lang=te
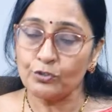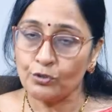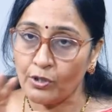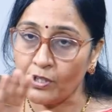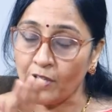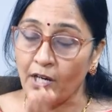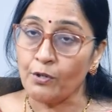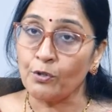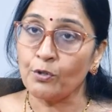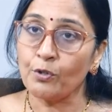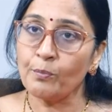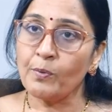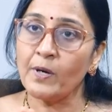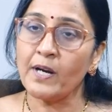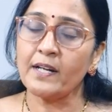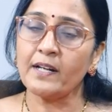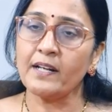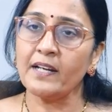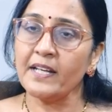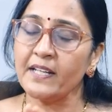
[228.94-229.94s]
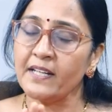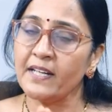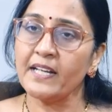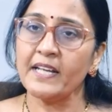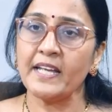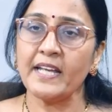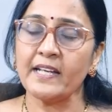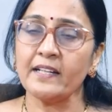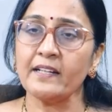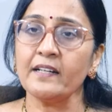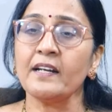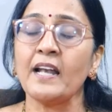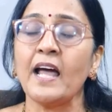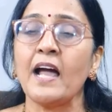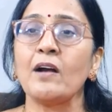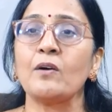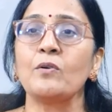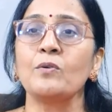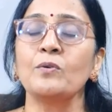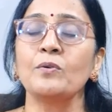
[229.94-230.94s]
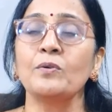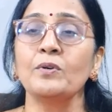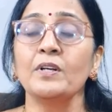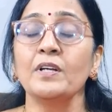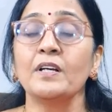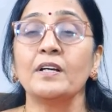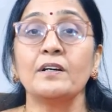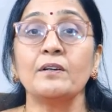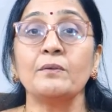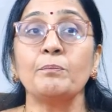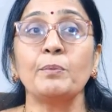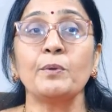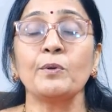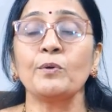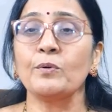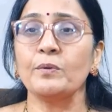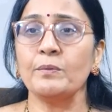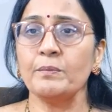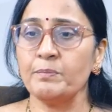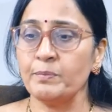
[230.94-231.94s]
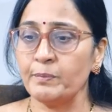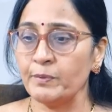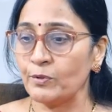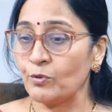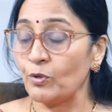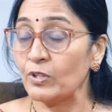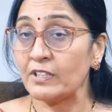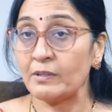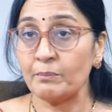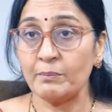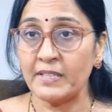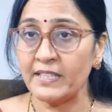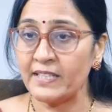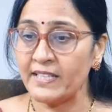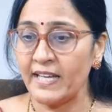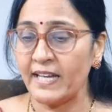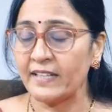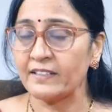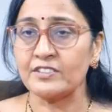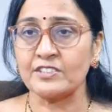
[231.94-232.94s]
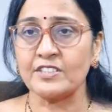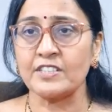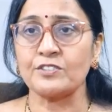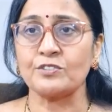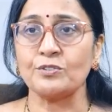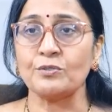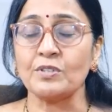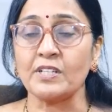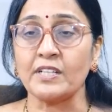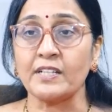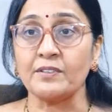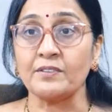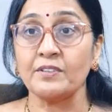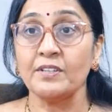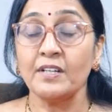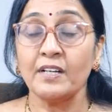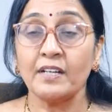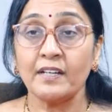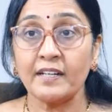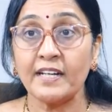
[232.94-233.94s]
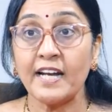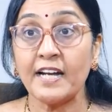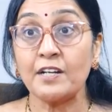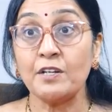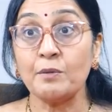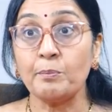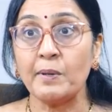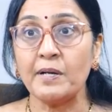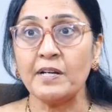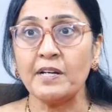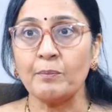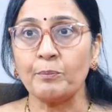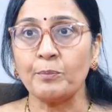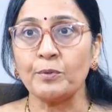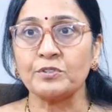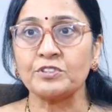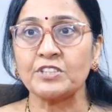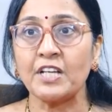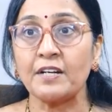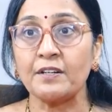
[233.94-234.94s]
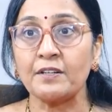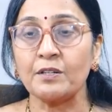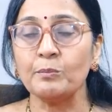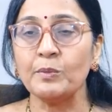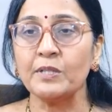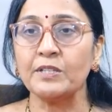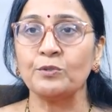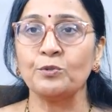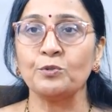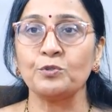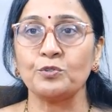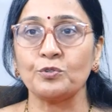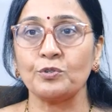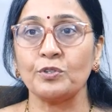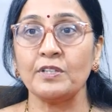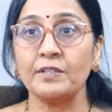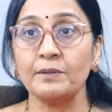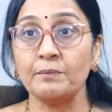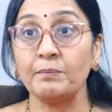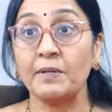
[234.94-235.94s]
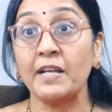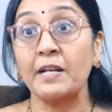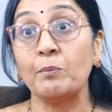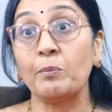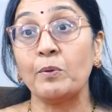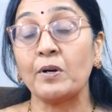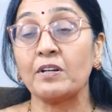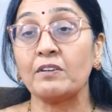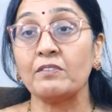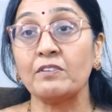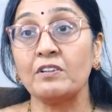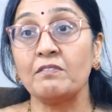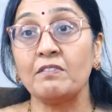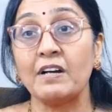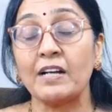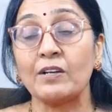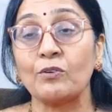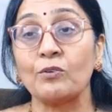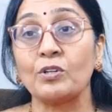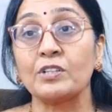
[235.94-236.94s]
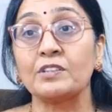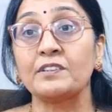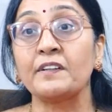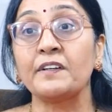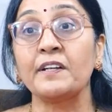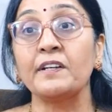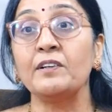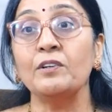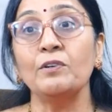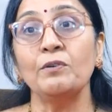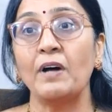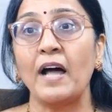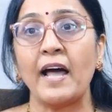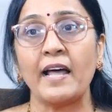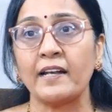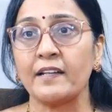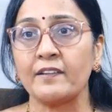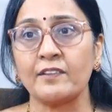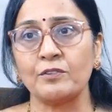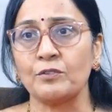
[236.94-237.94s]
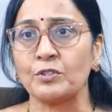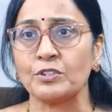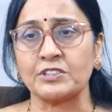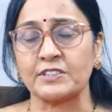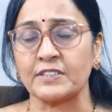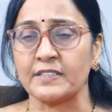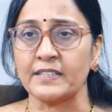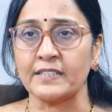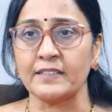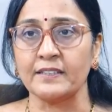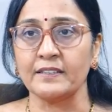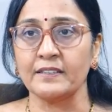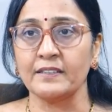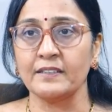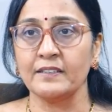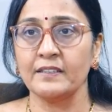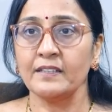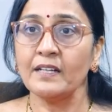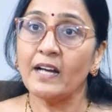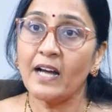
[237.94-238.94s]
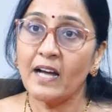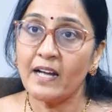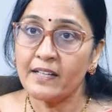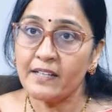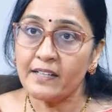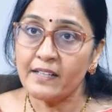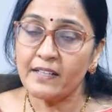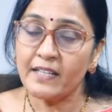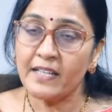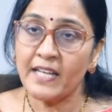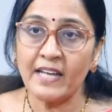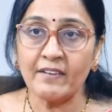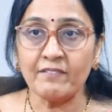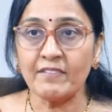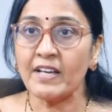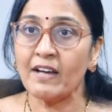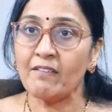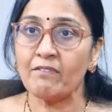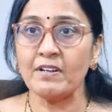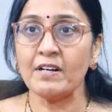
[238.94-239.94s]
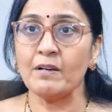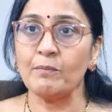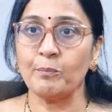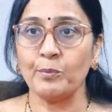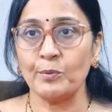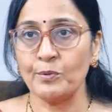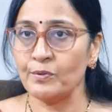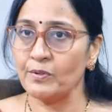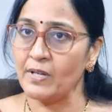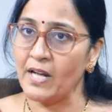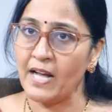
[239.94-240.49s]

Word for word: సో కట్టుబాట్లైనా ఏ నాకు ఇప్పుడు ఇప్పుడు కొంతమంది యంగ్స్టర్స్ ఉంటారు రెడ్ పడినప్పుడు సర్రమని దూసుకొని వెళ్ళిపోవటంలో వాళ్ళకు ఒక థ్రిల్ ఆనందం వస్తుంది ఏమి అవ్వనప్పుడు